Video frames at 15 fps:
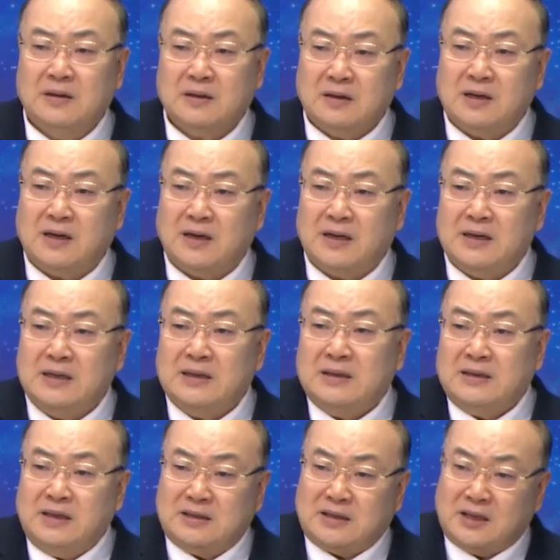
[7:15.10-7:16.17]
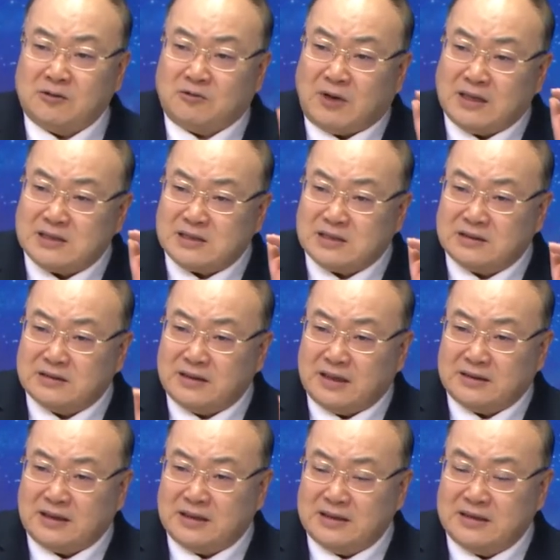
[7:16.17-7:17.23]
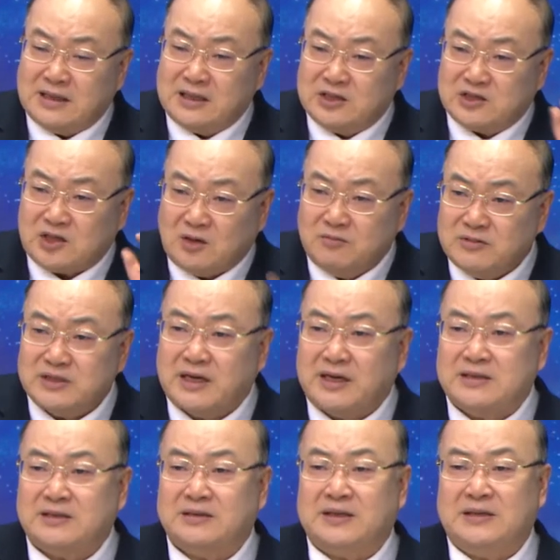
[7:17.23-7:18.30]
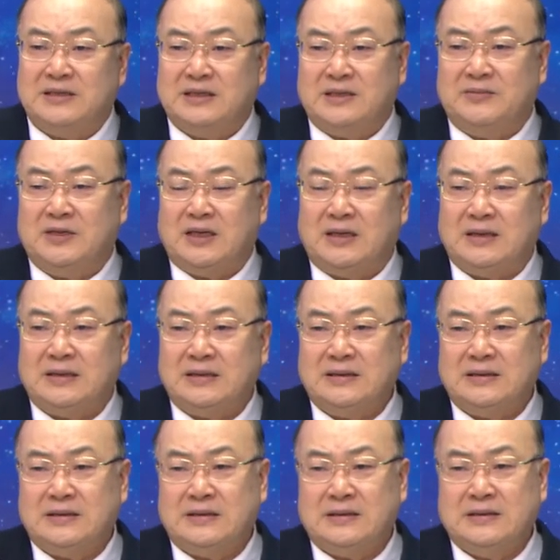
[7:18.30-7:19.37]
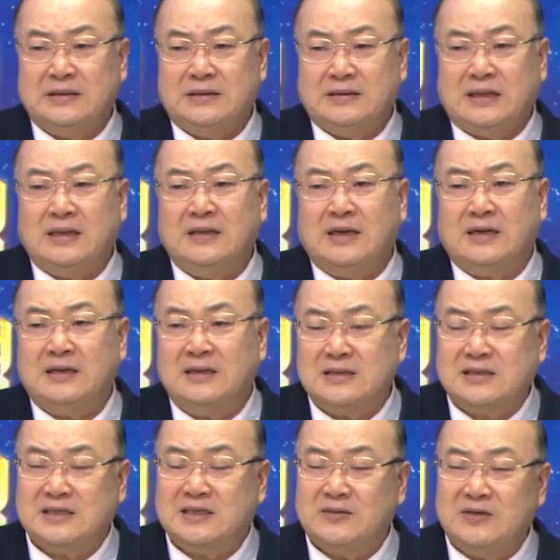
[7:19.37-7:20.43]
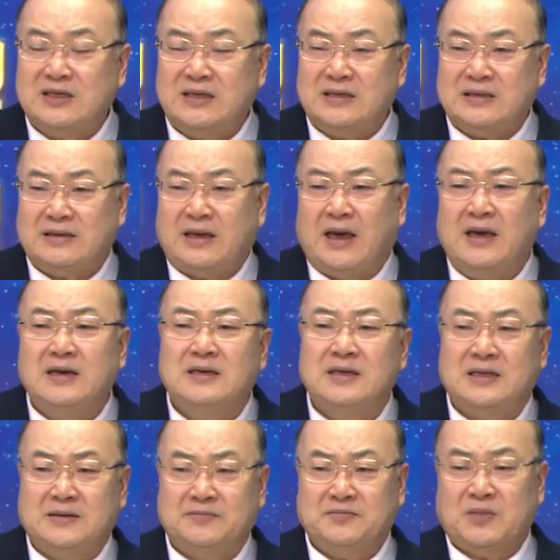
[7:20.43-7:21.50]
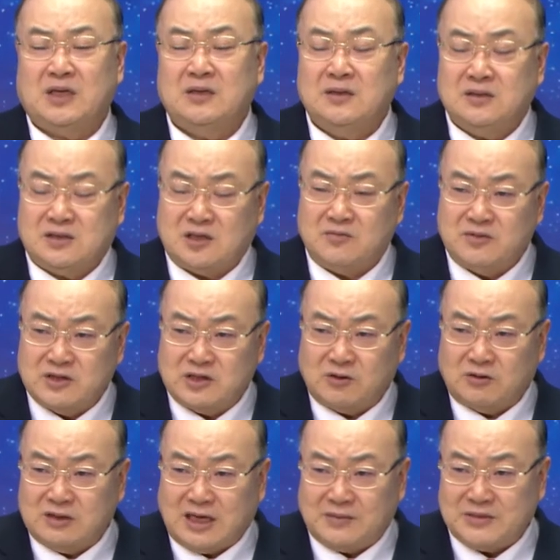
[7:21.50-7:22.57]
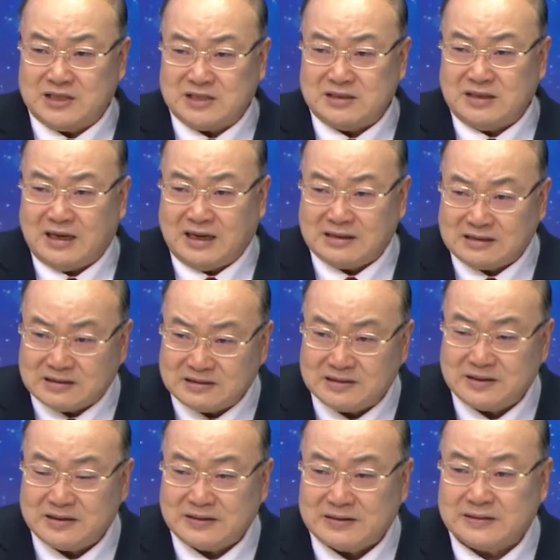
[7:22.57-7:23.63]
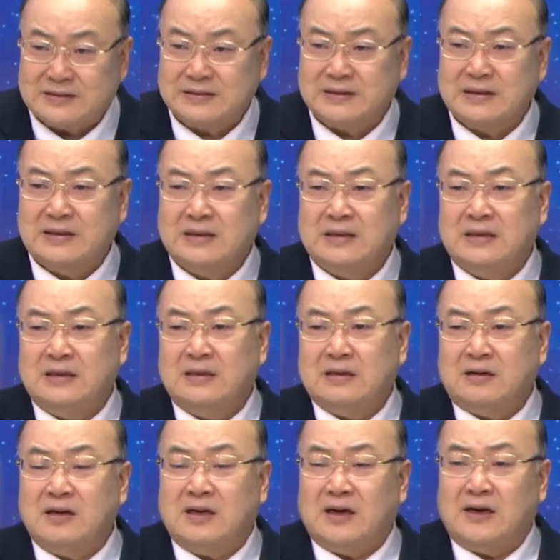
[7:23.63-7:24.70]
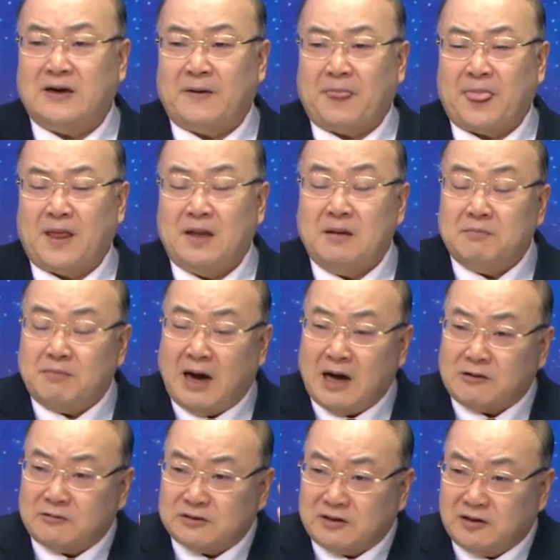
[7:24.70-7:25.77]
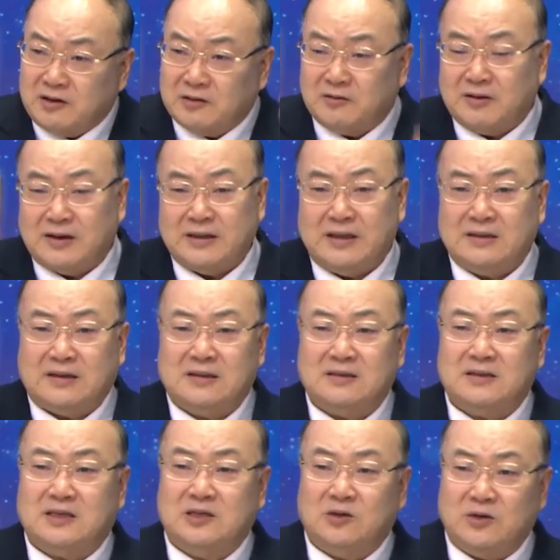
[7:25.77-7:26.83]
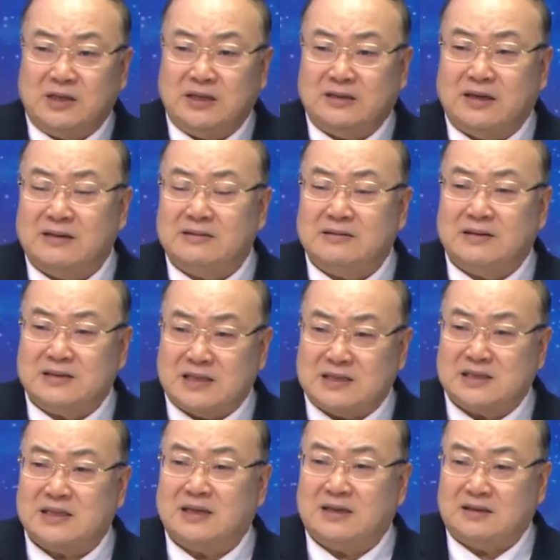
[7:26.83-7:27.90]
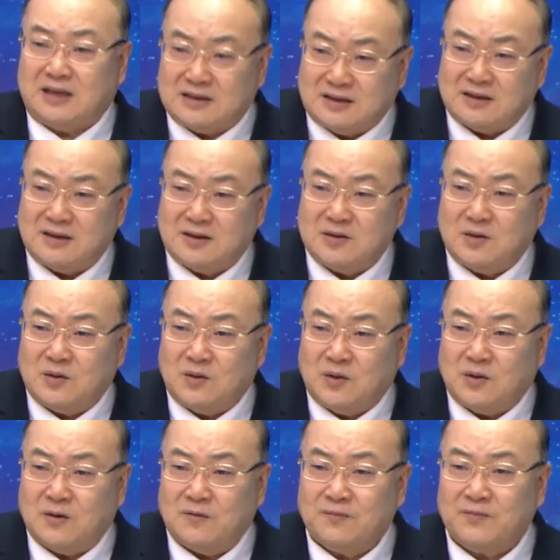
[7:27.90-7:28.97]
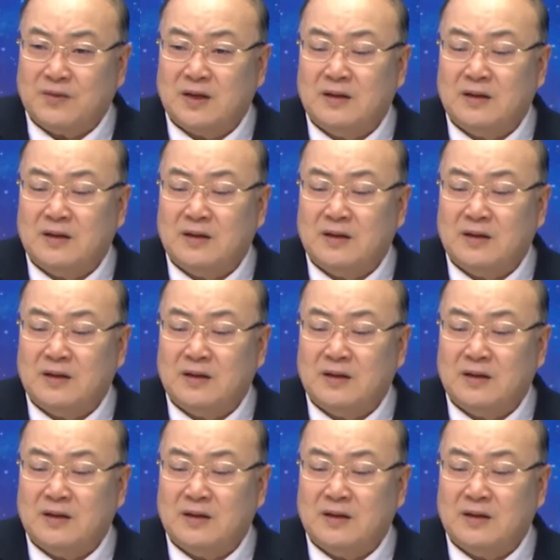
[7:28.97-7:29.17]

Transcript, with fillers: 그러니까 일단 관측을 했다는 얘기는 천문대가 있었다는 얘기입니다. 옛날이나 지금이나 개인이 천문 기록을 남기지는 않거든요. 그러니까 맞고 틀리고 간에 일단 그 기록이 있다는 것 자체가 대단한 거고,